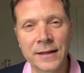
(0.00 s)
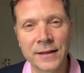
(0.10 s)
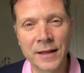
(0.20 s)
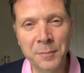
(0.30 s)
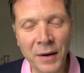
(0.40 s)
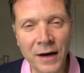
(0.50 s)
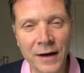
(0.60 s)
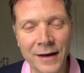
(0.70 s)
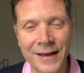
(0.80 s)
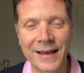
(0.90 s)
n'est
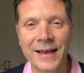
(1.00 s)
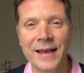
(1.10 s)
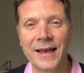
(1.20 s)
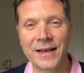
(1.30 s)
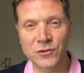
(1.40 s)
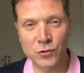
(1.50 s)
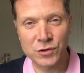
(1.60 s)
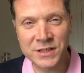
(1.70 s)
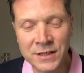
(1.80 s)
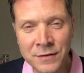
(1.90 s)
pas
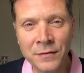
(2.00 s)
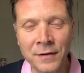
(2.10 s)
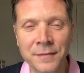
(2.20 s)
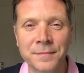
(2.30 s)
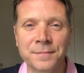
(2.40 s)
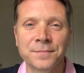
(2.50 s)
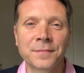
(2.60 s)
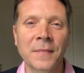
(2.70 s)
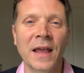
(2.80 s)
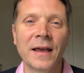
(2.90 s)
exhaustive.
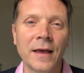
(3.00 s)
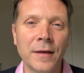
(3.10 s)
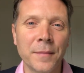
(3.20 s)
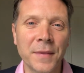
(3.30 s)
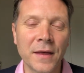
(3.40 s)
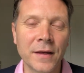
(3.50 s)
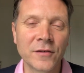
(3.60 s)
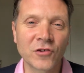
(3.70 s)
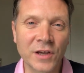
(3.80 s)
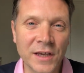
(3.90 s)
Eh
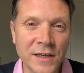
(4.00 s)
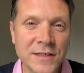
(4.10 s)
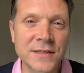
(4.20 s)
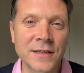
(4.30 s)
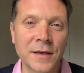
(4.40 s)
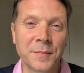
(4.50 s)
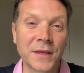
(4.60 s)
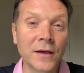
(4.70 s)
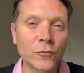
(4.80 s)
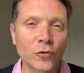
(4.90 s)
bien, Christ et
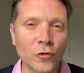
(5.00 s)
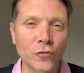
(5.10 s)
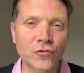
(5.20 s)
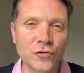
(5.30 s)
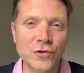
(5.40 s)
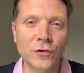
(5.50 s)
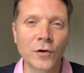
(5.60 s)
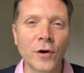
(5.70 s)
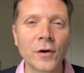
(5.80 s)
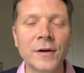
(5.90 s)
bien d'autres choses
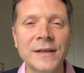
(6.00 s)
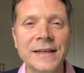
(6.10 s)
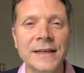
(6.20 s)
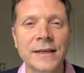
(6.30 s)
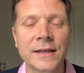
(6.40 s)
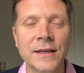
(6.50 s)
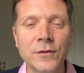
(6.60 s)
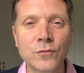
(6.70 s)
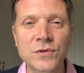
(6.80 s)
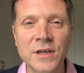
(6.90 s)
encore
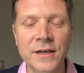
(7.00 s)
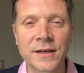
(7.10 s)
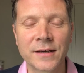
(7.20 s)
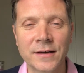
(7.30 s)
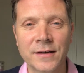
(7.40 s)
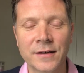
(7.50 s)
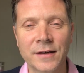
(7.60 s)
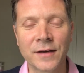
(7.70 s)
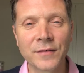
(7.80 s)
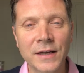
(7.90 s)
qui nous est euh,
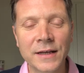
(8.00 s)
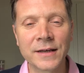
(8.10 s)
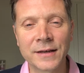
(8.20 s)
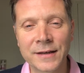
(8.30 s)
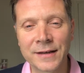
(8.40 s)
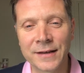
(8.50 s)
révélées